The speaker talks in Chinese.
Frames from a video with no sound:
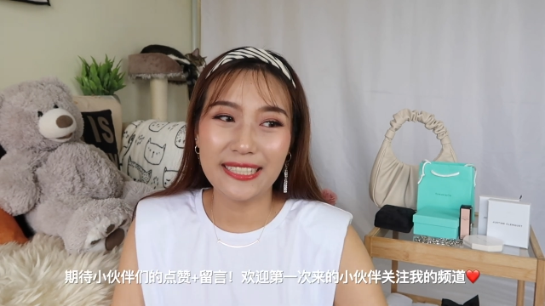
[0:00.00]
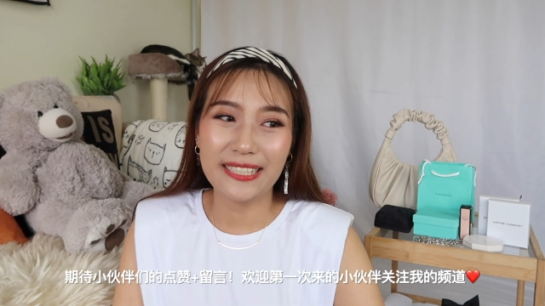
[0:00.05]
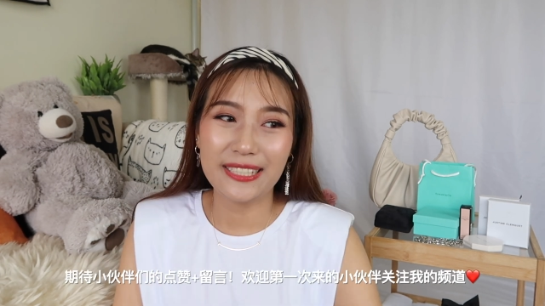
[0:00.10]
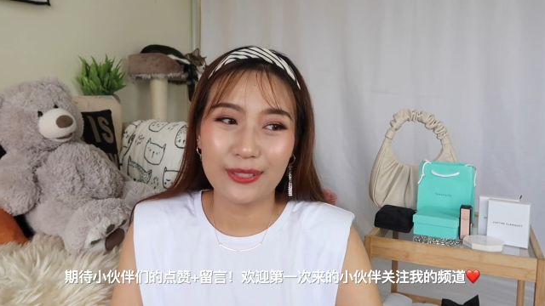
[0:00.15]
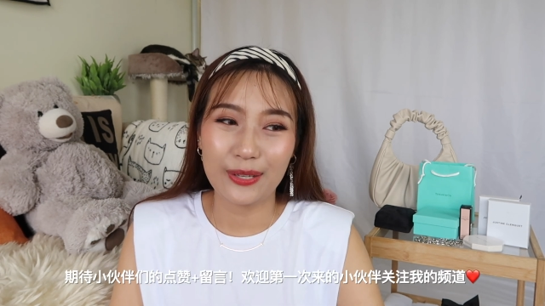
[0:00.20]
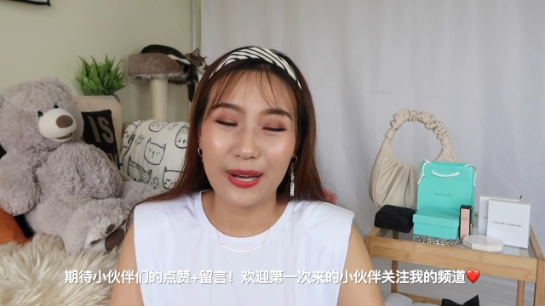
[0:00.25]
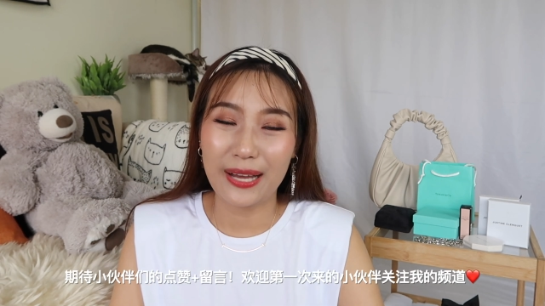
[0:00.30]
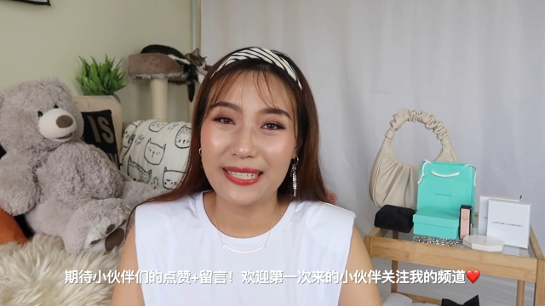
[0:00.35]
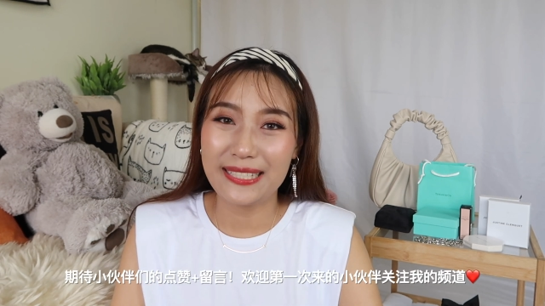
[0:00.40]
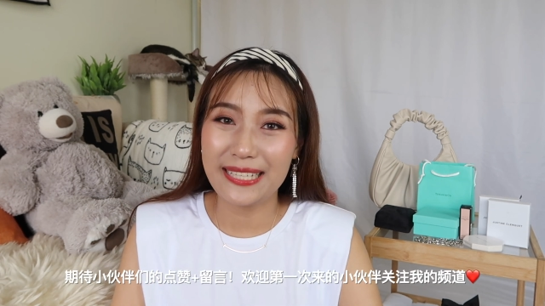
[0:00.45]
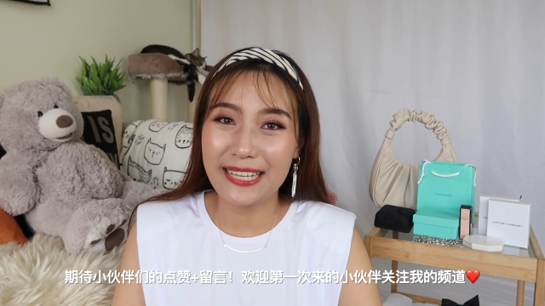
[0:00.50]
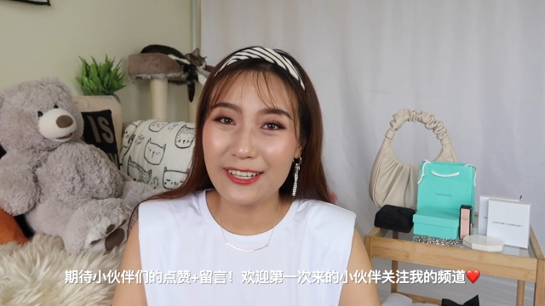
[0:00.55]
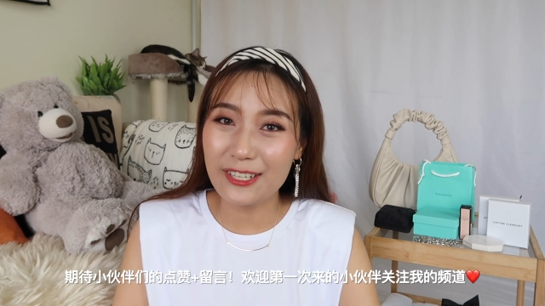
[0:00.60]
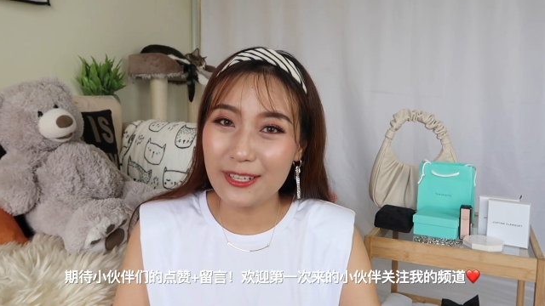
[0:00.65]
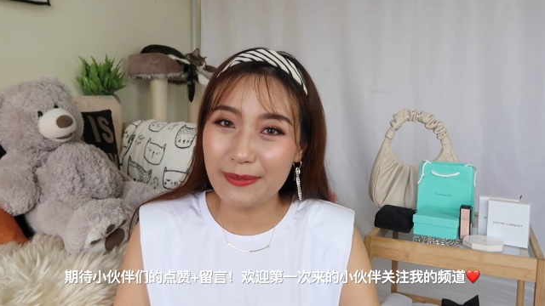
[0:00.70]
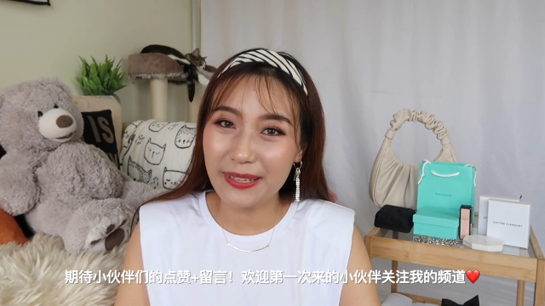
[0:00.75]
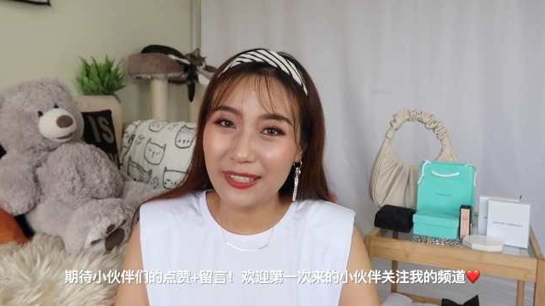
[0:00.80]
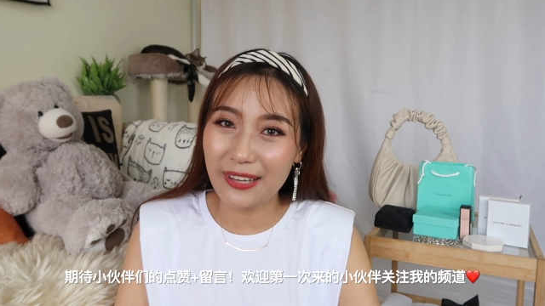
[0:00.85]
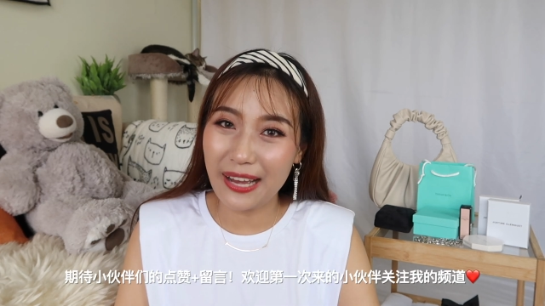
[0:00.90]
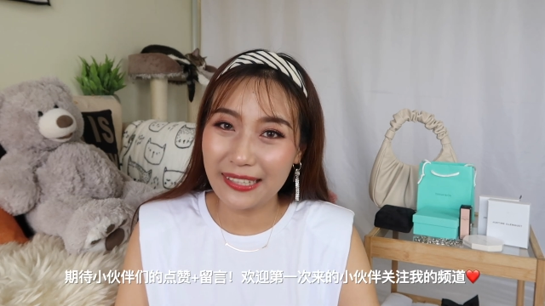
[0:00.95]
喜欢今天视
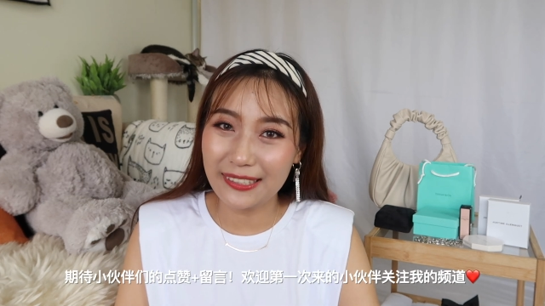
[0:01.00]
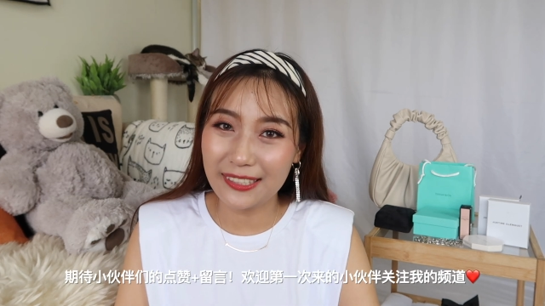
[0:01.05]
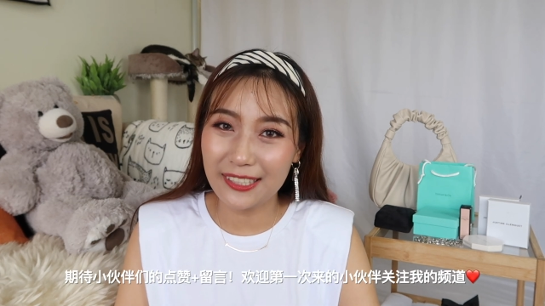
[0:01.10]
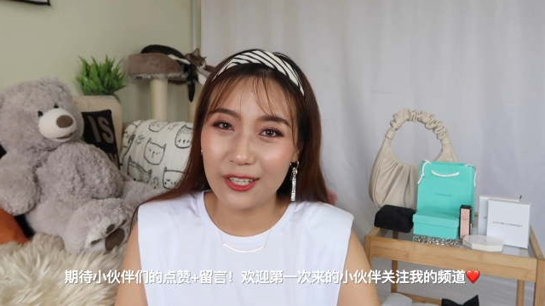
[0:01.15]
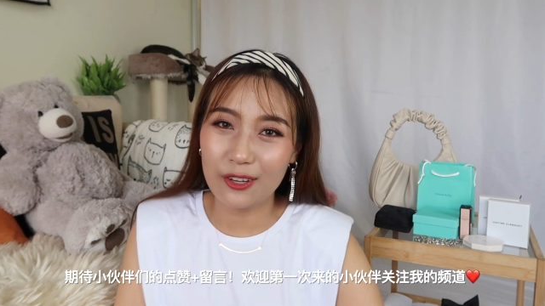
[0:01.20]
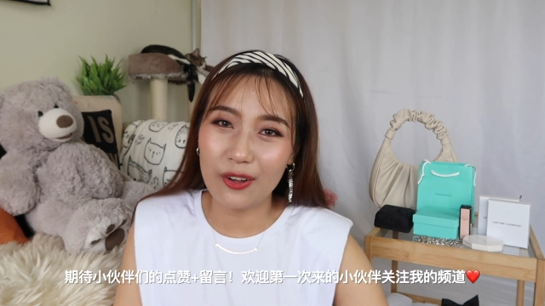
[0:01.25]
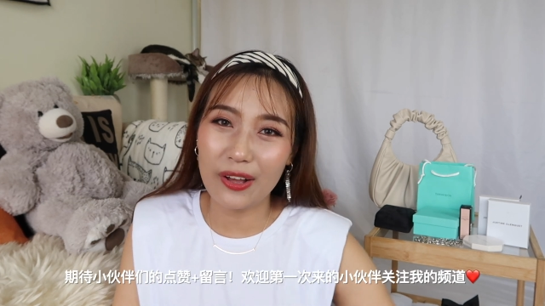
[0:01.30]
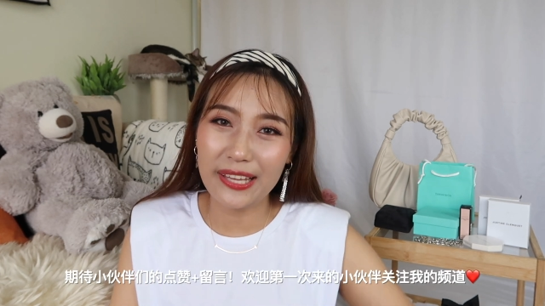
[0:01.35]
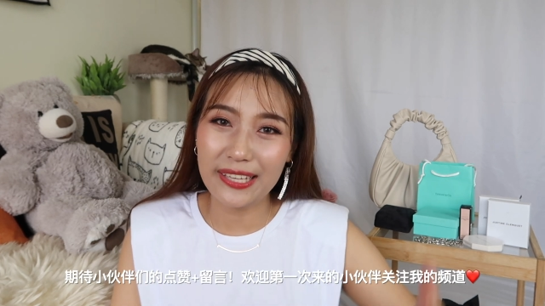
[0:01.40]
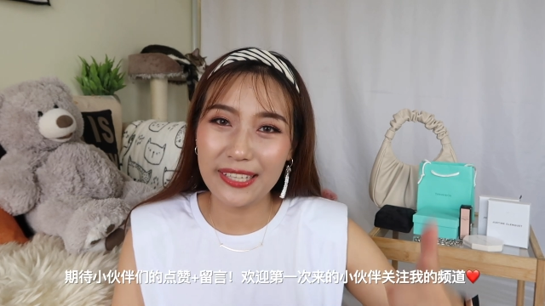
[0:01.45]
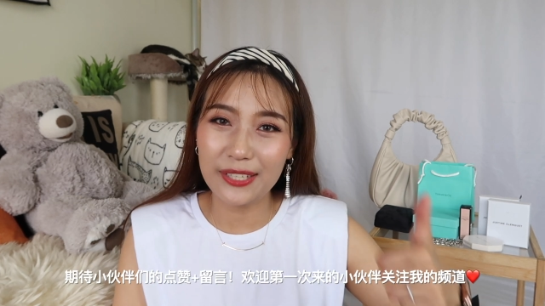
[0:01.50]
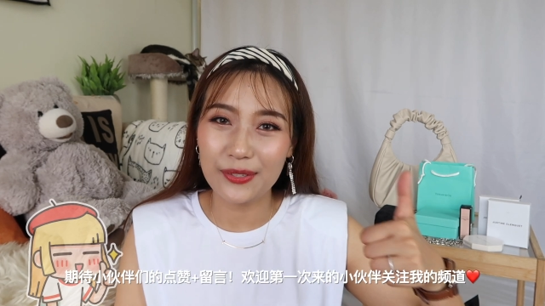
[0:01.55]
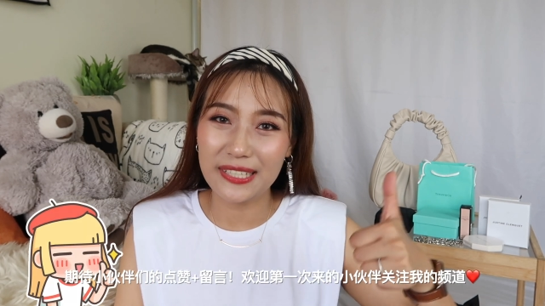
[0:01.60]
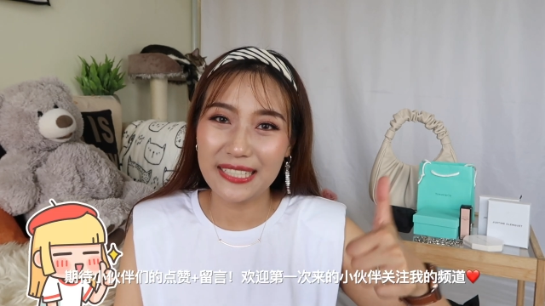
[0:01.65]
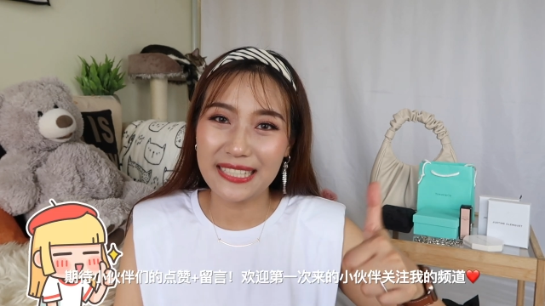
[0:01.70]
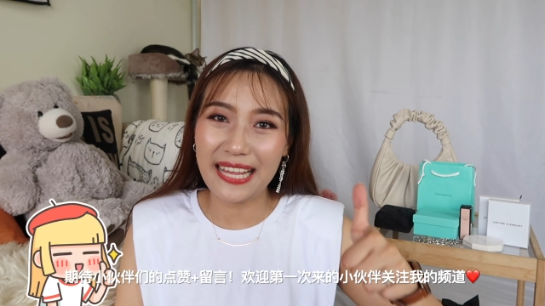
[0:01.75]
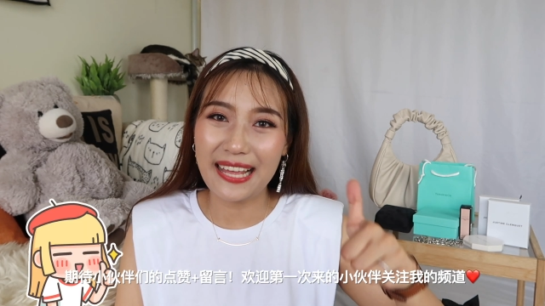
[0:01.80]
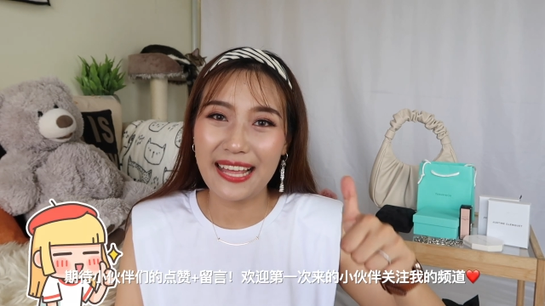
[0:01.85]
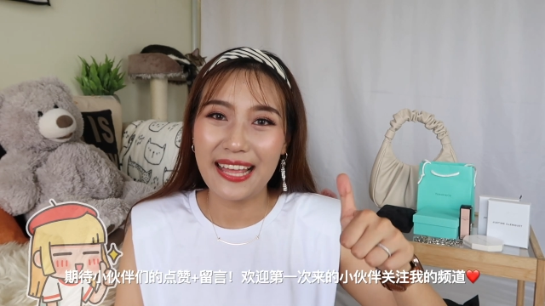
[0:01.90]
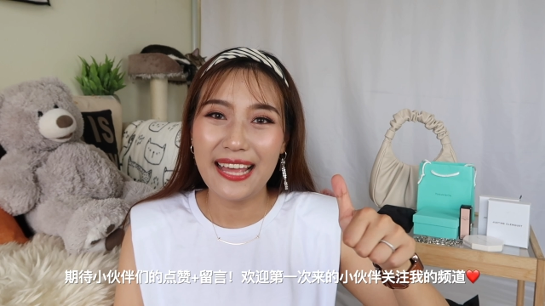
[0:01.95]
频的话呢，欢迎给我一个
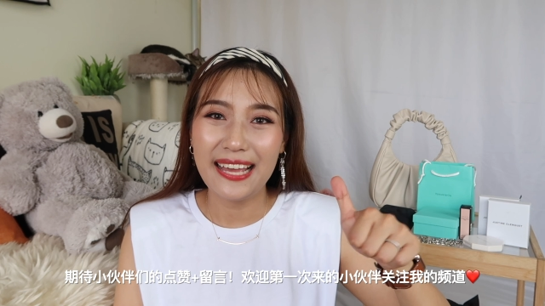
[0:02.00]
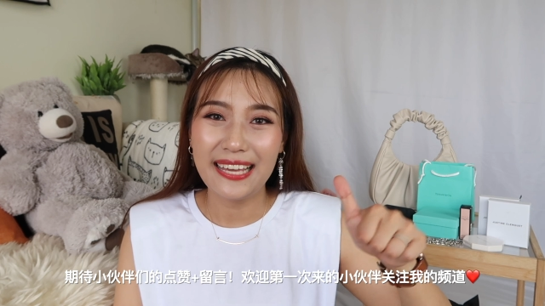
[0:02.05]
赞，